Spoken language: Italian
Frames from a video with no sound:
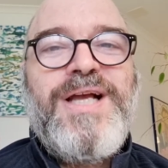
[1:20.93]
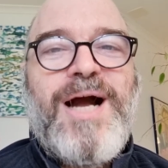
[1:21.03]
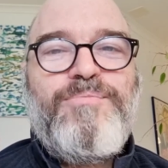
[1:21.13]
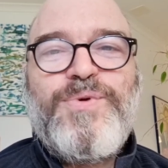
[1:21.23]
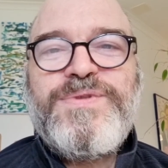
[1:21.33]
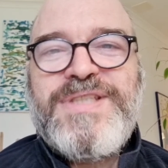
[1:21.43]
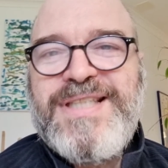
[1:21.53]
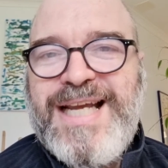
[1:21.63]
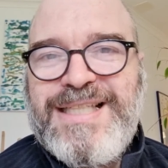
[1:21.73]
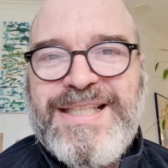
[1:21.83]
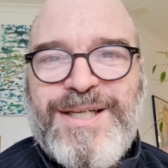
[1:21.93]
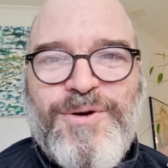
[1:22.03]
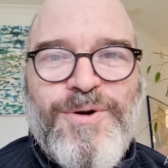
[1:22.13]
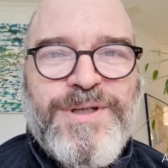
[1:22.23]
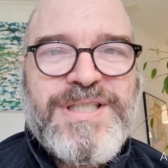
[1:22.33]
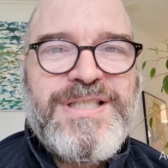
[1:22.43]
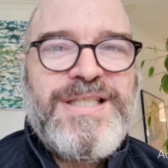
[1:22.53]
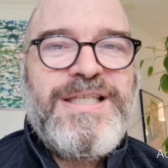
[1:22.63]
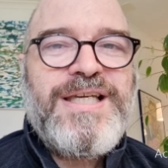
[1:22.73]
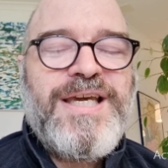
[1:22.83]
appunti di altri
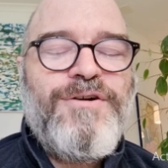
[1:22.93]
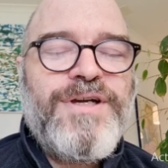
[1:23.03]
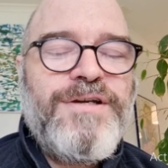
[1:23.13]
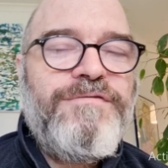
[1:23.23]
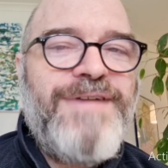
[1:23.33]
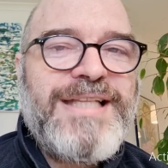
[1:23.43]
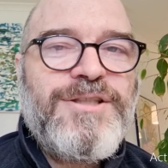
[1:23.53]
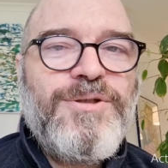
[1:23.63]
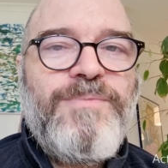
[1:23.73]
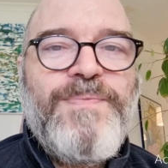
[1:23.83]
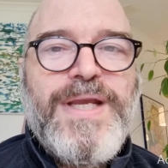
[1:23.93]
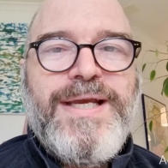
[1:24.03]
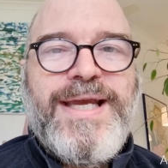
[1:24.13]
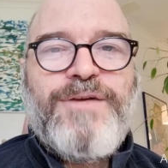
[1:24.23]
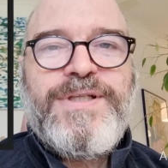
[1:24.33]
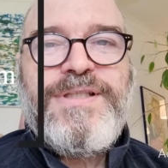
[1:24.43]
corsi che ho, che ho fatto e